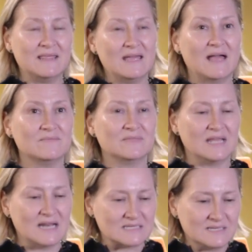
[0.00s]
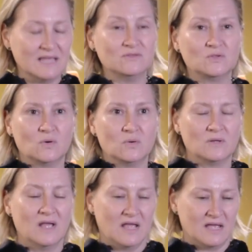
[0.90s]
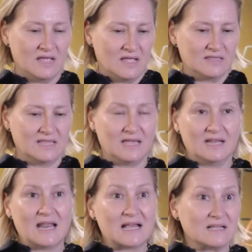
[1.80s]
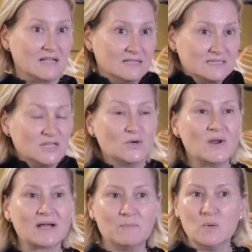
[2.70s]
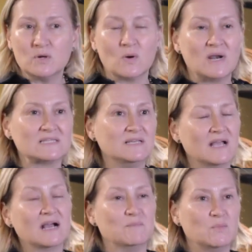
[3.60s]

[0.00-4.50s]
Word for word: la idea del asiento, del sillón Acapulco o la silla